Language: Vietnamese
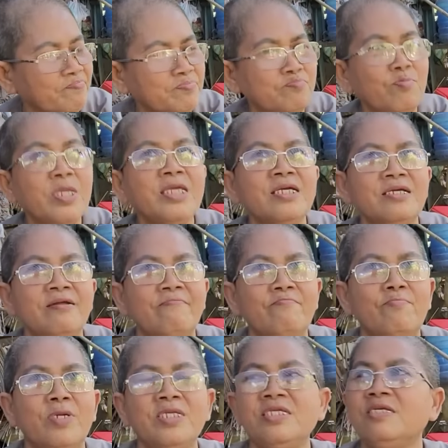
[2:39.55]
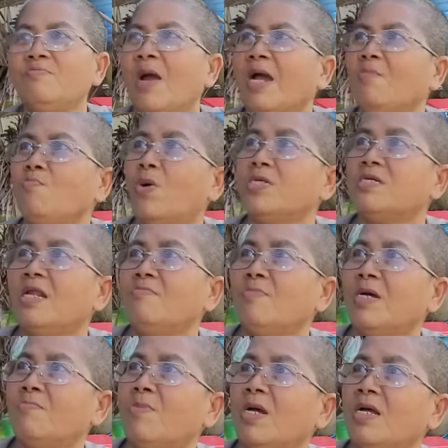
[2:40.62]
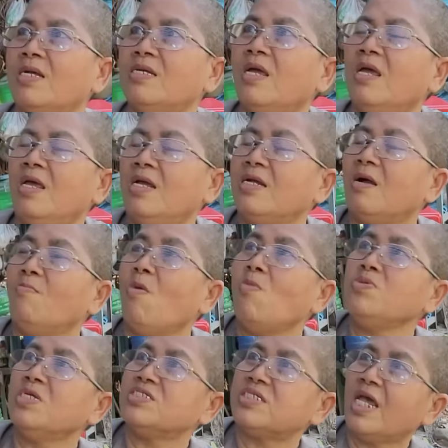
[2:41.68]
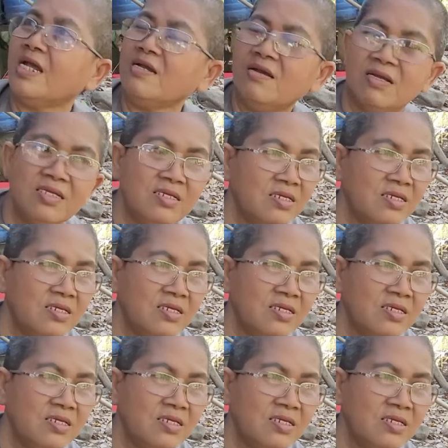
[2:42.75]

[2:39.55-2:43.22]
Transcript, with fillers: biết bị với mã không phịch lên mà mà cậu 4 giờ sáng rồi